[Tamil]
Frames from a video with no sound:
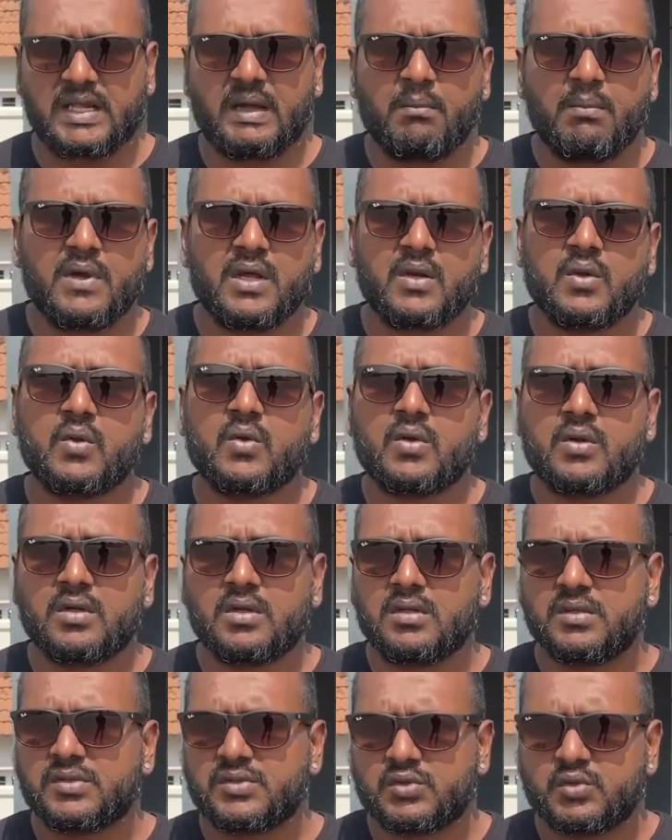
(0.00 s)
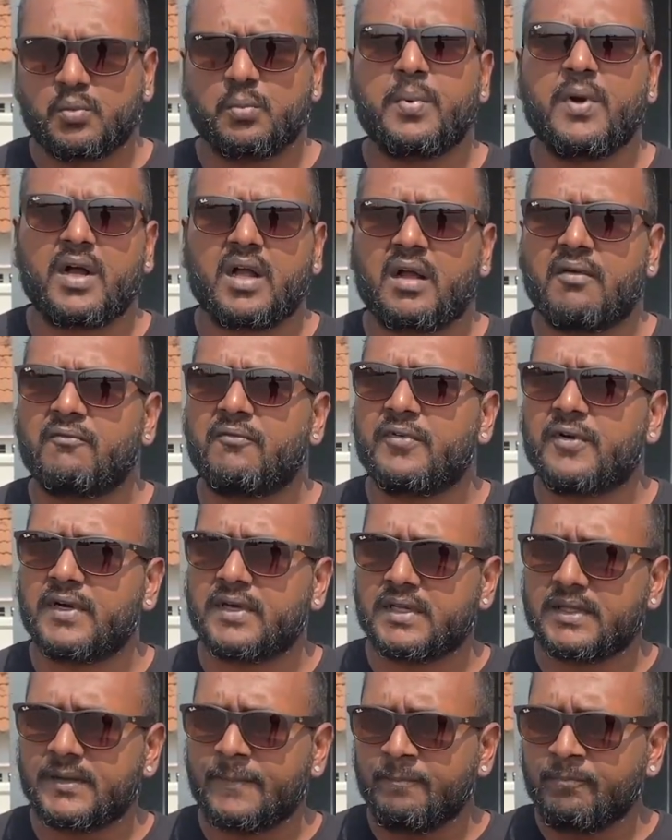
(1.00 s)
செம்ம லுக்கு சூப்பர்
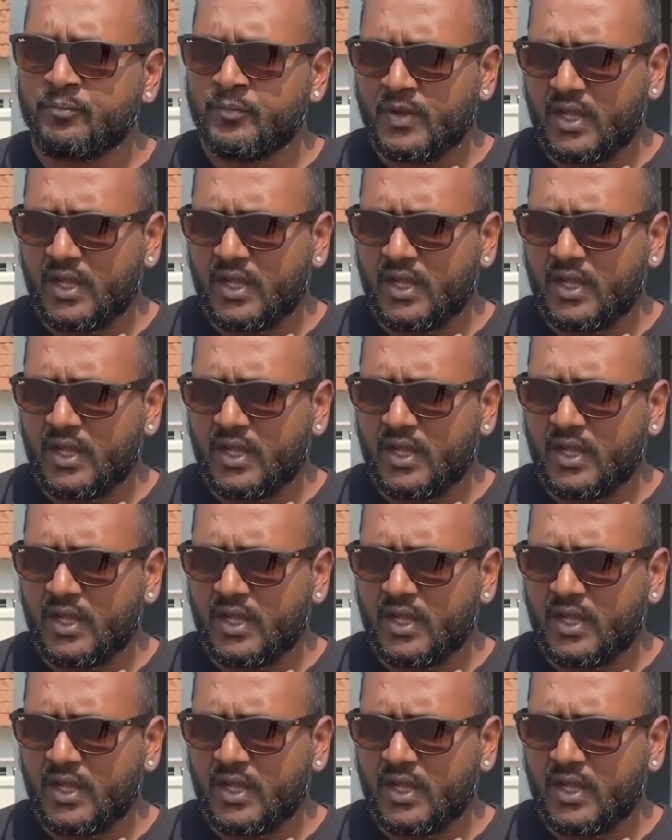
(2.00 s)
கம்ஃபர்ட்டு